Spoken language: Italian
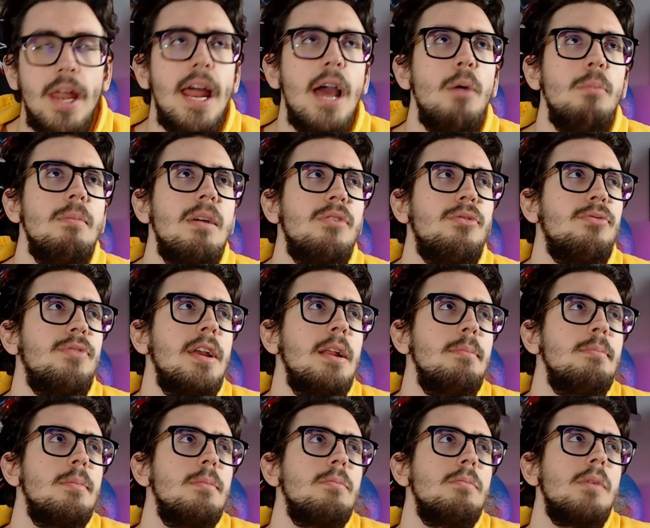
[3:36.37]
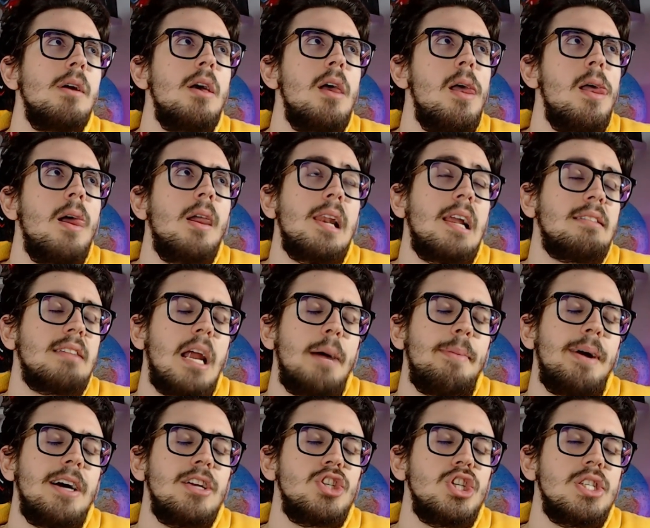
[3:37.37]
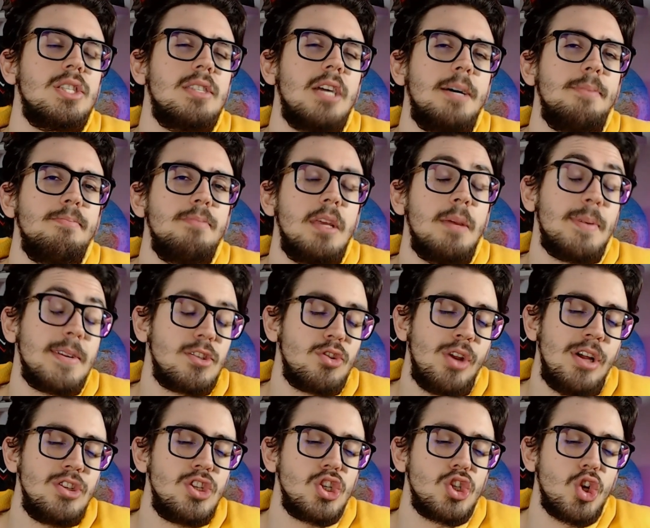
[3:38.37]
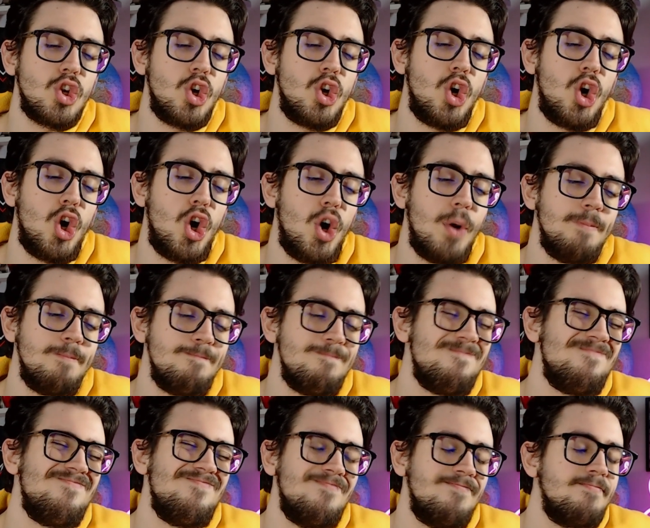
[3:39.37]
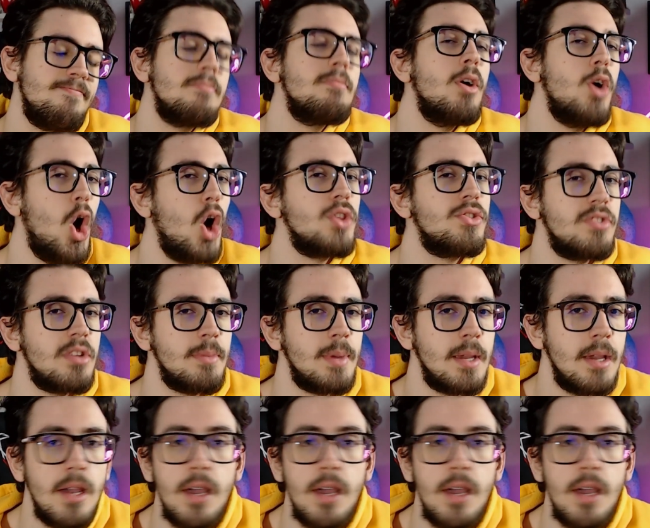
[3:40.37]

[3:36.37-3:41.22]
È un bel film. La trama ci sta. I personaggi sono ottimi.